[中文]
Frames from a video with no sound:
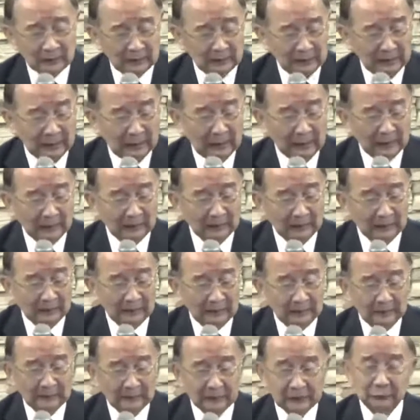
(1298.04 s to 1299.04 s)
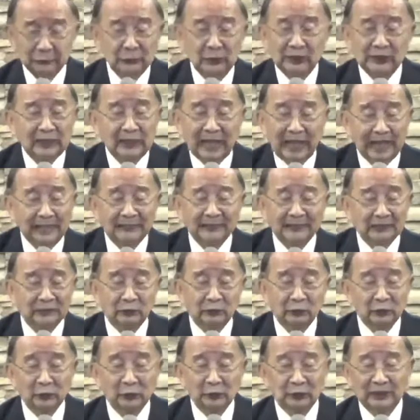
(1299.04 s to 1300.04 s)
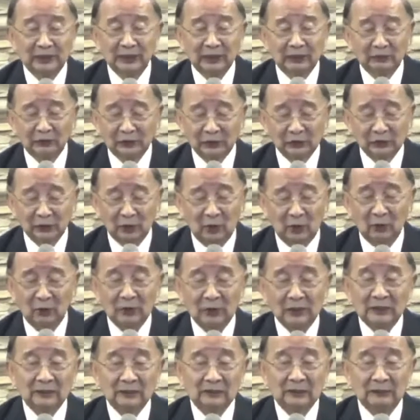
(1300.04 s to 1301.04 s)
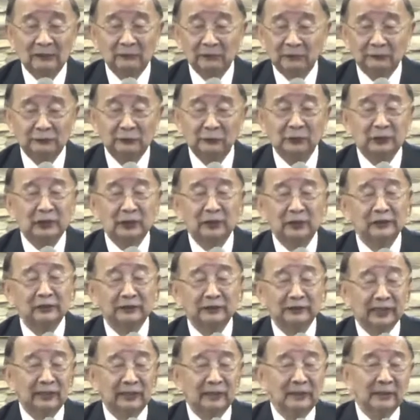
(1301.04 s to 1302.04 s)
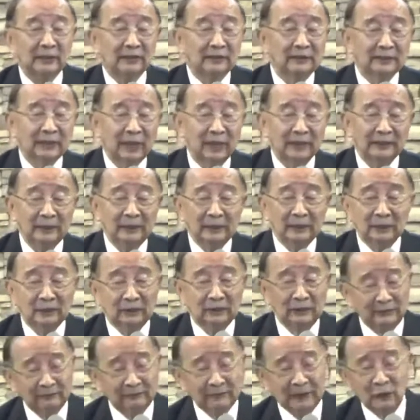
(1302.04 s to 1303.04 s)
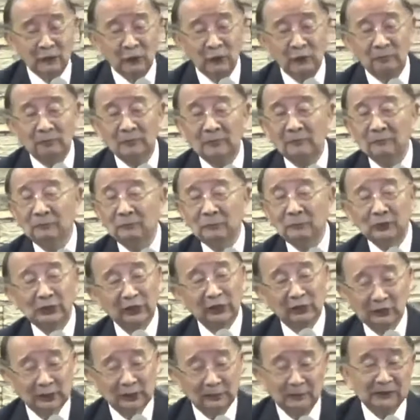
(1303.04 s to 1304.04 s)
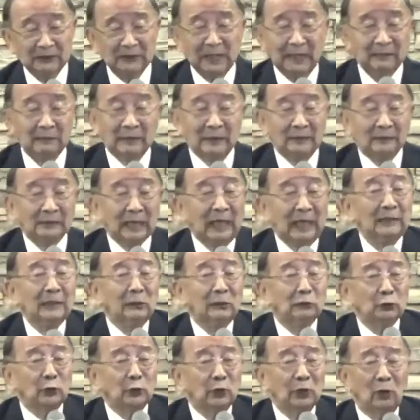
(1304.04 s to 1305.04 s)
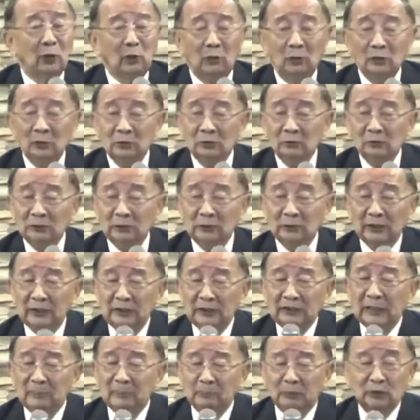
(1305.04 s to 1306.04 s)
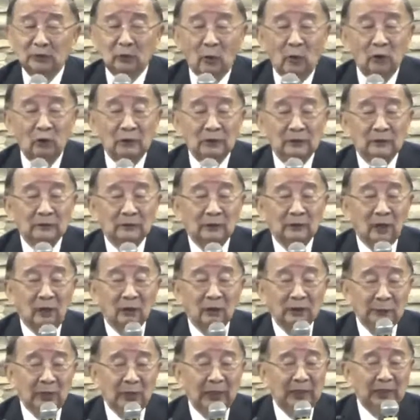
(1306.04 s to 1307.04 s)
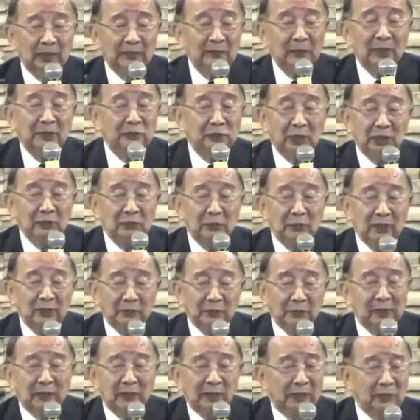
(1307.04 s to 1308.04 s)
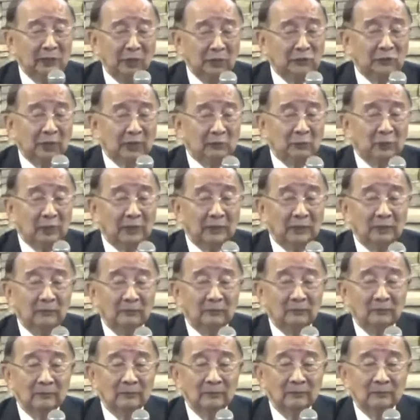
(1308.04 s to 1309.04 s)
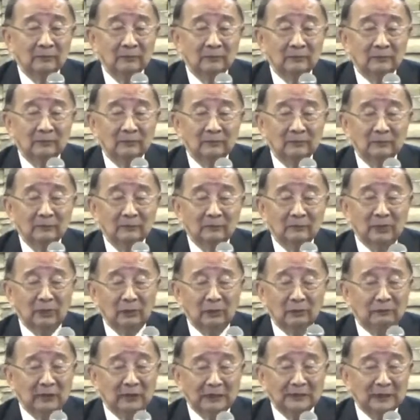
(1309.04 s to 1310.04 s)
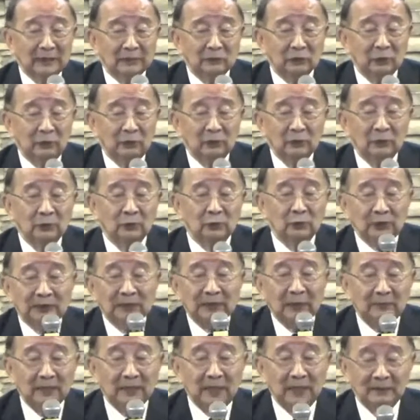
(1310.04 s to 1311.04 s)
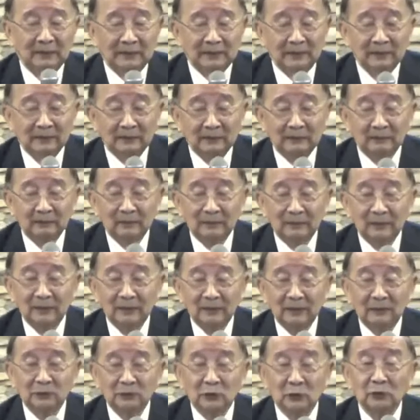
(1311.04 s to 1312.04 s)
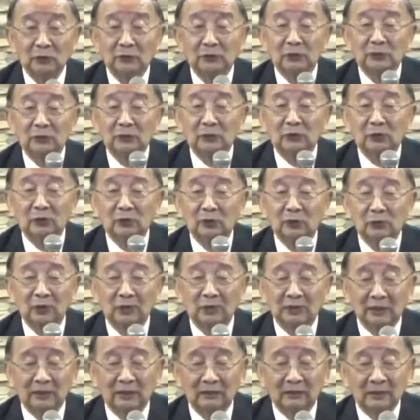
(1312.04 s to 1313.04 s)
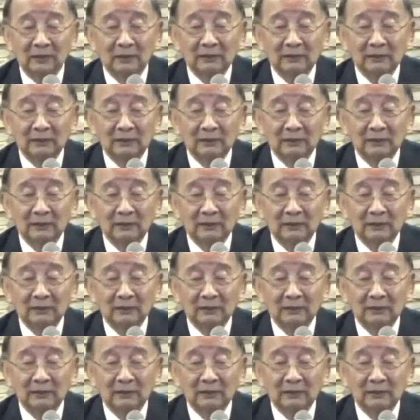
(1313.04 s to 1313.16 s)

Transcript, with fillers: 啊，五个孩子都睡觉的时候，他们夫妻之间在 living room。不晓怎么谈，谈到最后意见不同，啊，越来越尖锐，越来越尖锐，没有话讲，说睡觉吧，那就是去睡觉了。